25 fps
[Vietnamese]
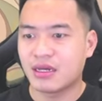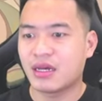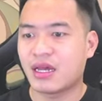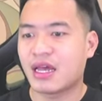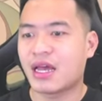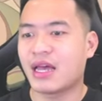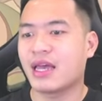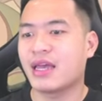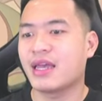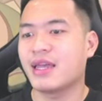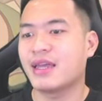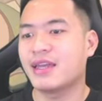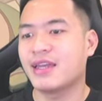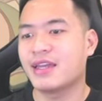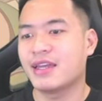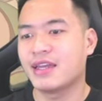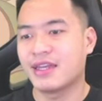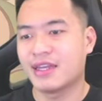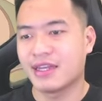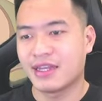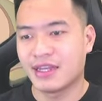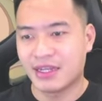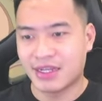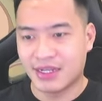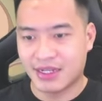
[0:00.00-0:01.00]
Hay.
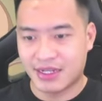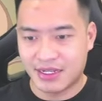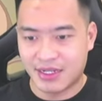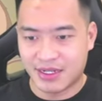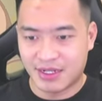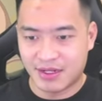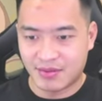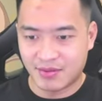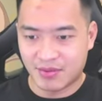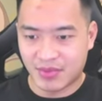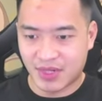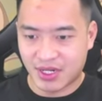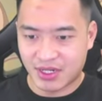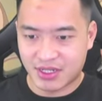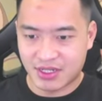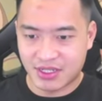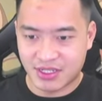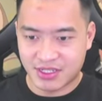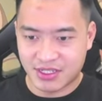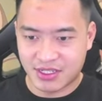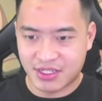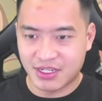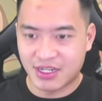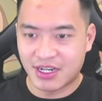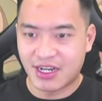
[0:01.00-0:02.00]
Bực
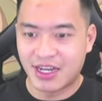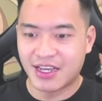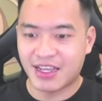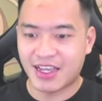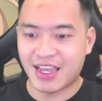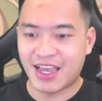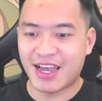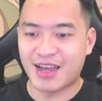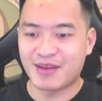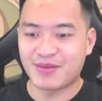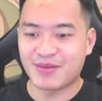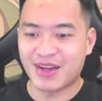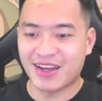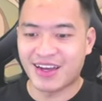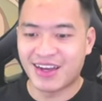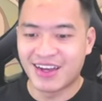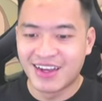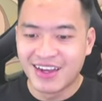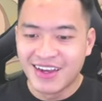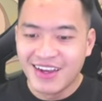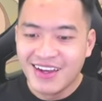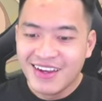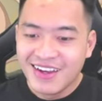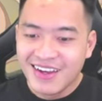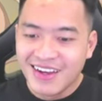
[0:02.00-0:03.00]
thực sự anh em ạ.
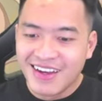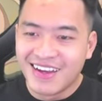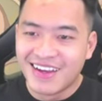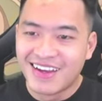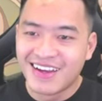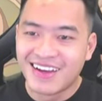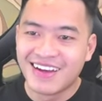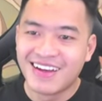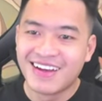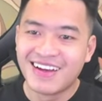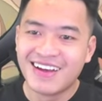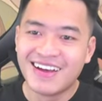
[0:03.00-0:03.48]
À.